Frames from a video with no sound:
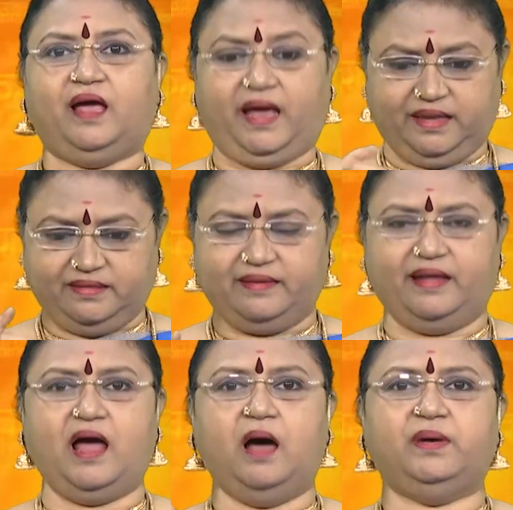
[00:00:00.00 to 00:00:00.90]
இந்த
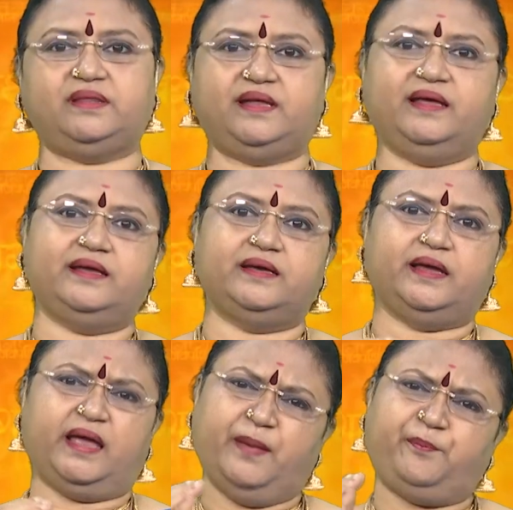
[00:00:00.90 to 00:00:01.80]
நாமத்தை
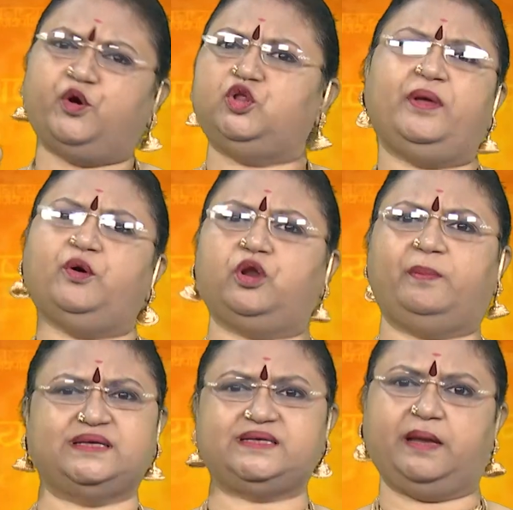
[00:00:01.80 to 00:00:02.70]
எப்போதுமே ஒரு
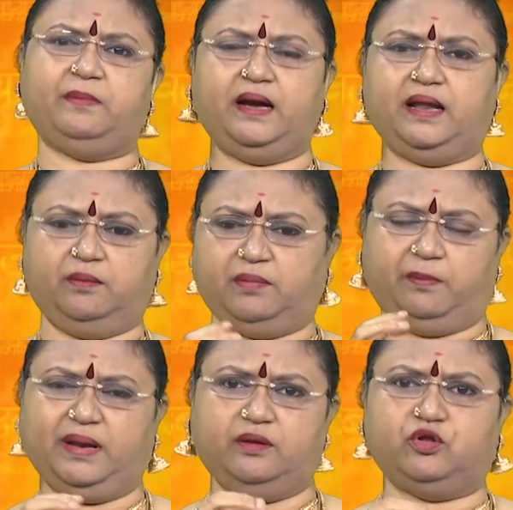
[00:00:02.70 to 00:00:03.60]
பஜனை மண்டலம்
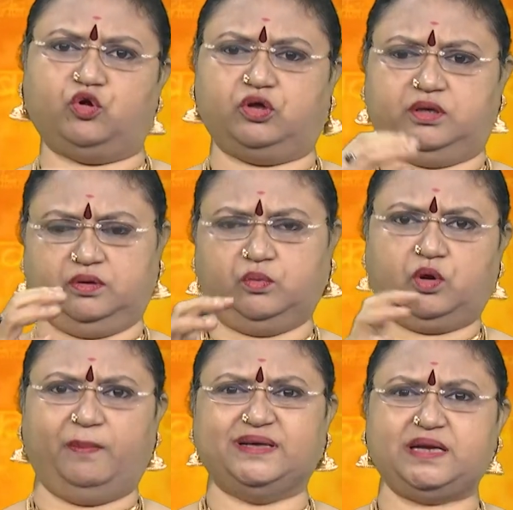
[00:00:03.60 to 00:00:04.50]
அப்படின்னு ஒரு
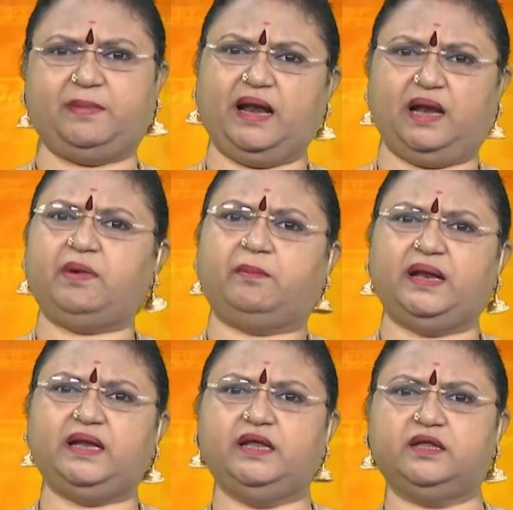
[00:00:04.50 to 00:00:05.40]
ஒரு பஜனை மண்டலம்
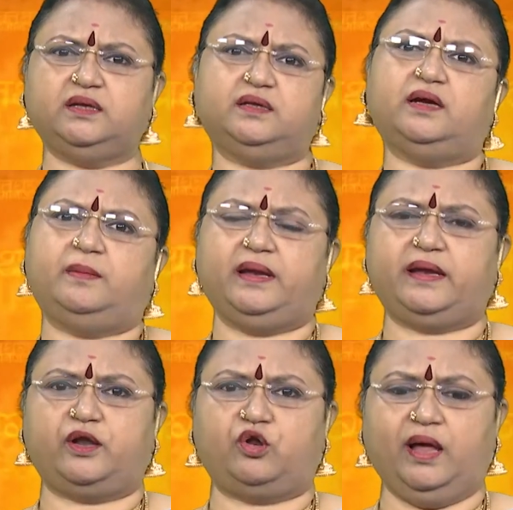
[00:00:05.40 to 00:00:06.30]
அப்படின்னு இருந்தது அப்படின்னு
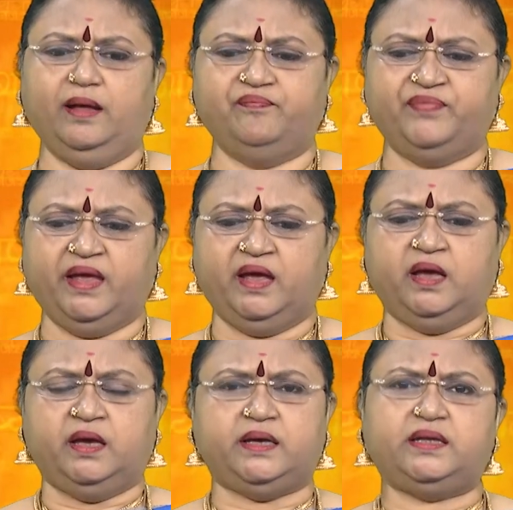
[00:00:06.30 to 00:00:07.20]
கேட்டோன்னா
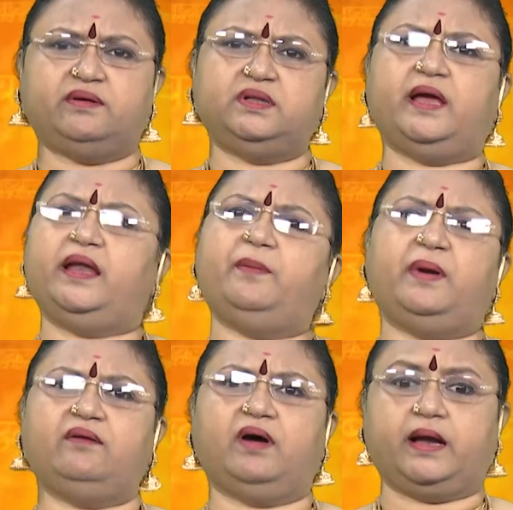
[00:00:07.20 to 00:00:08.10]
இதை வந்து என்ன
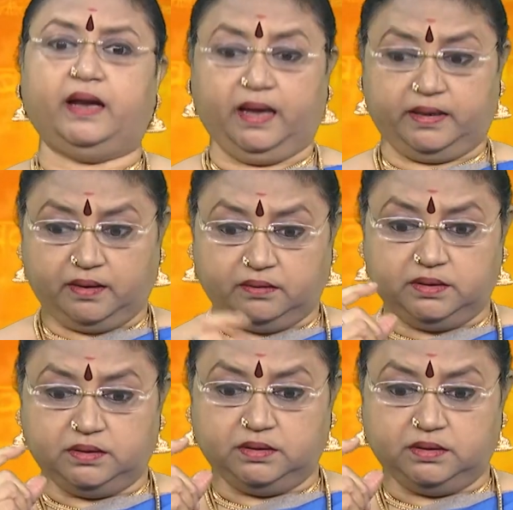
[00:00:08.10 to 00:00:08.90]
பண்ணுவாங்கன்னா அதாவது